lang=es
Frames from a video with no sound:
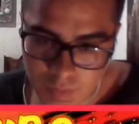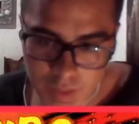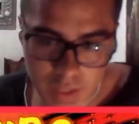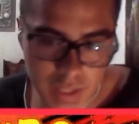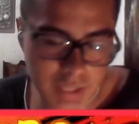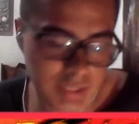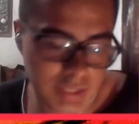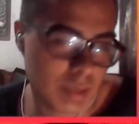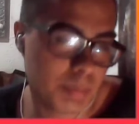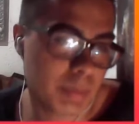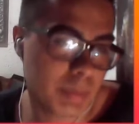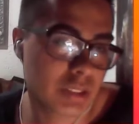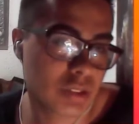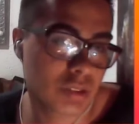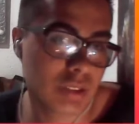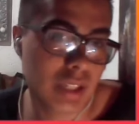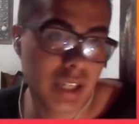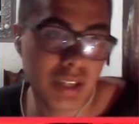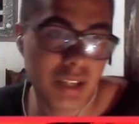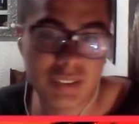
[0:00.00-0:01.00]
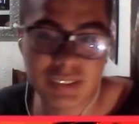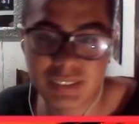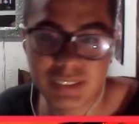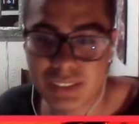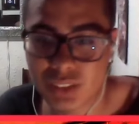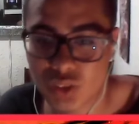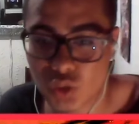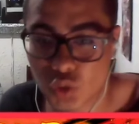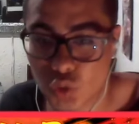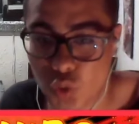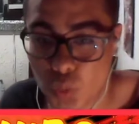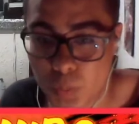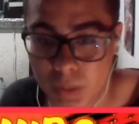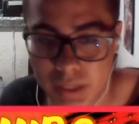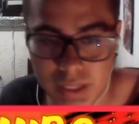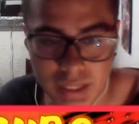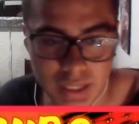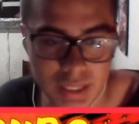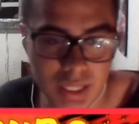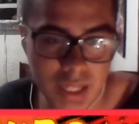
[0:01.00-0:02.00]
este personaje va a ser
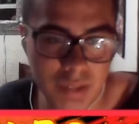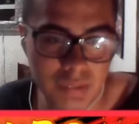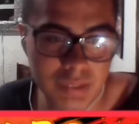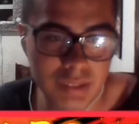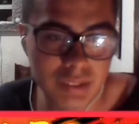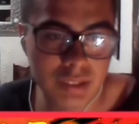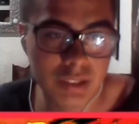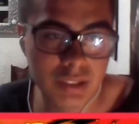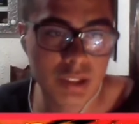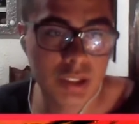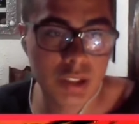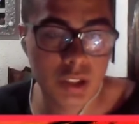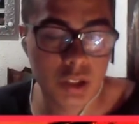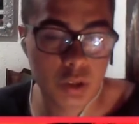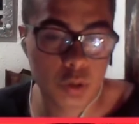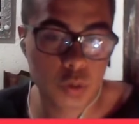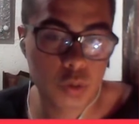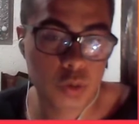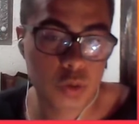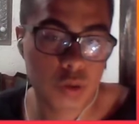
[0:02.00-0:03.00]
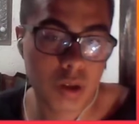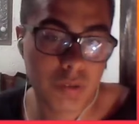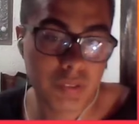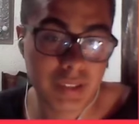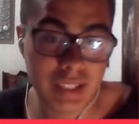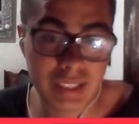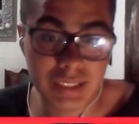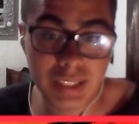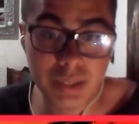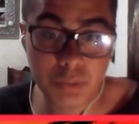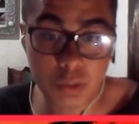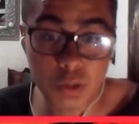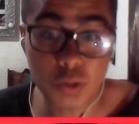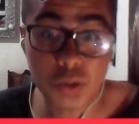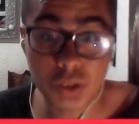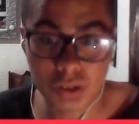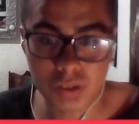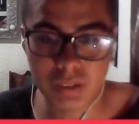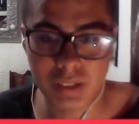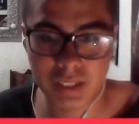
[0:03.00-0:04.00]
súper clave junto a Vegeta
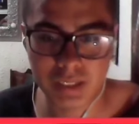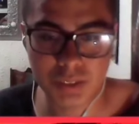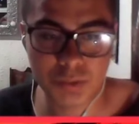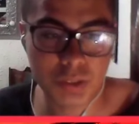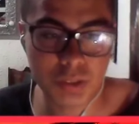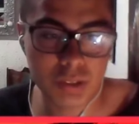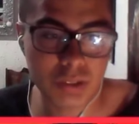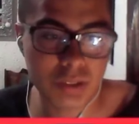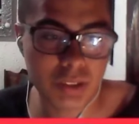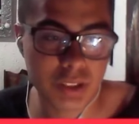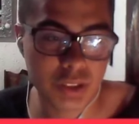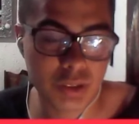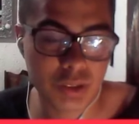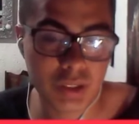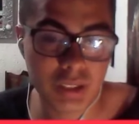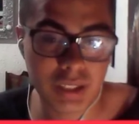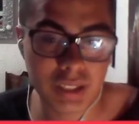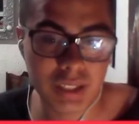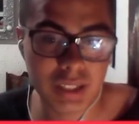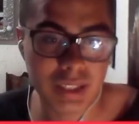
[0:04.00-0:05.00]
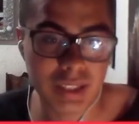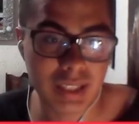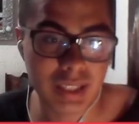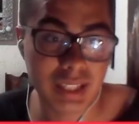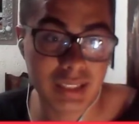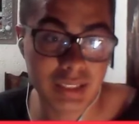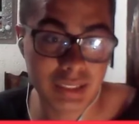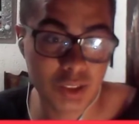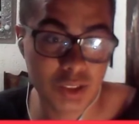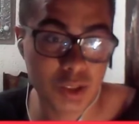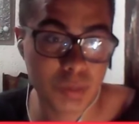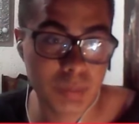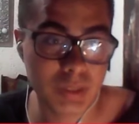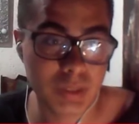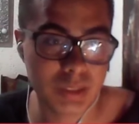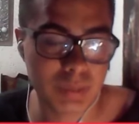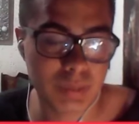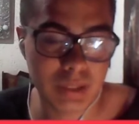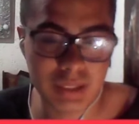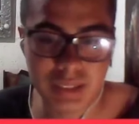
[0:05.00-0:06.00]
Evolution, que eso fue lo que yo dije la anterior
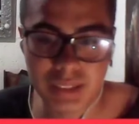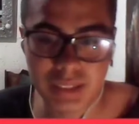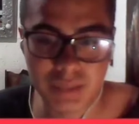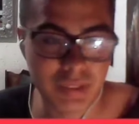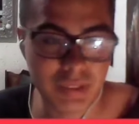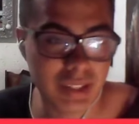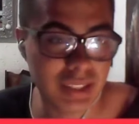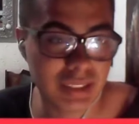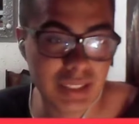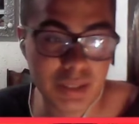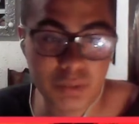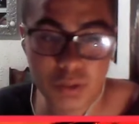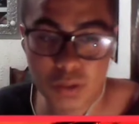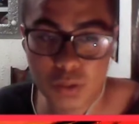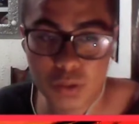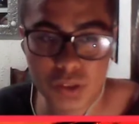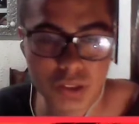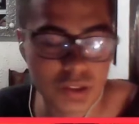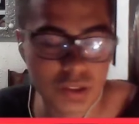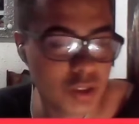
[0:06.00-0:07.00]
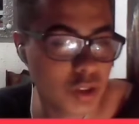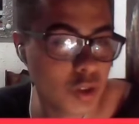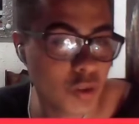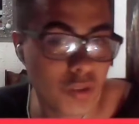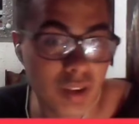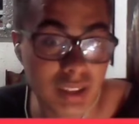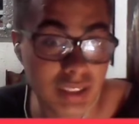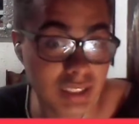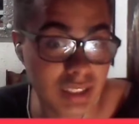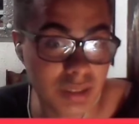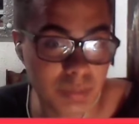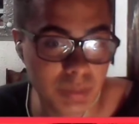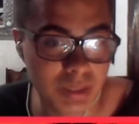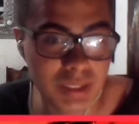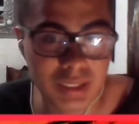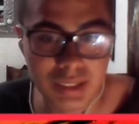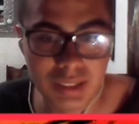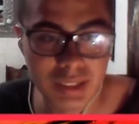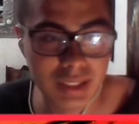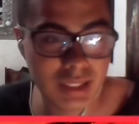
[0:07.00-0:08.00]
vez, ¿vale? Que Vegeta Evolution no va a
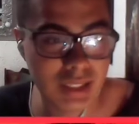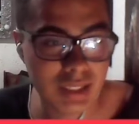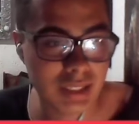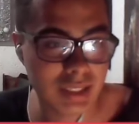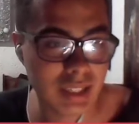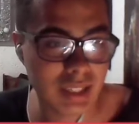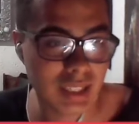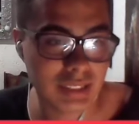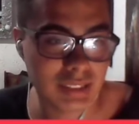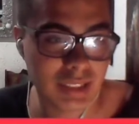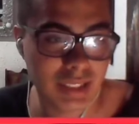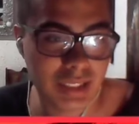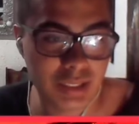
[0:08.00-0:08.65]
servir hasta que